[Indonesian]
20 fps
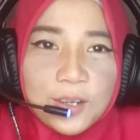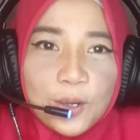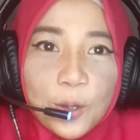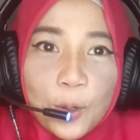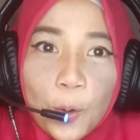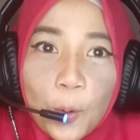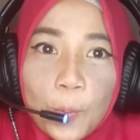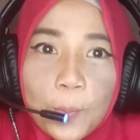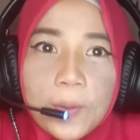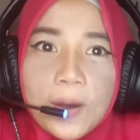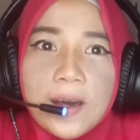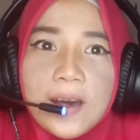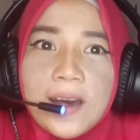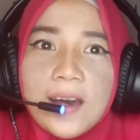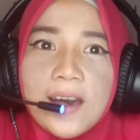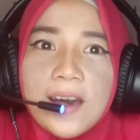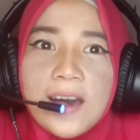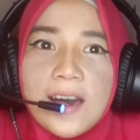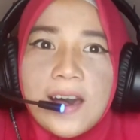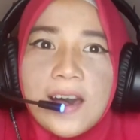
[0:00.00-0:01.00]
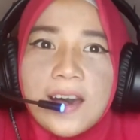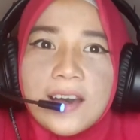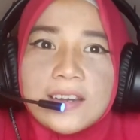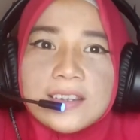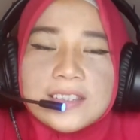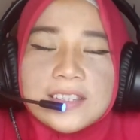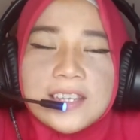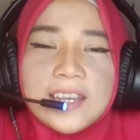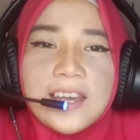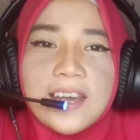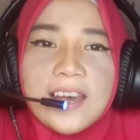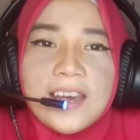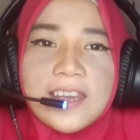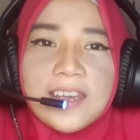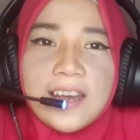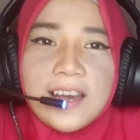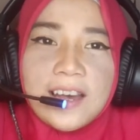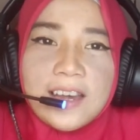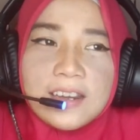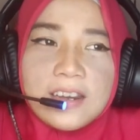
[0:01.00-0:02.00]
gerobaknya
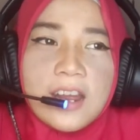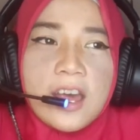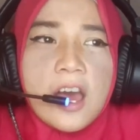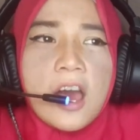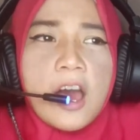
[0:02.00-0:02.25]
ya kan.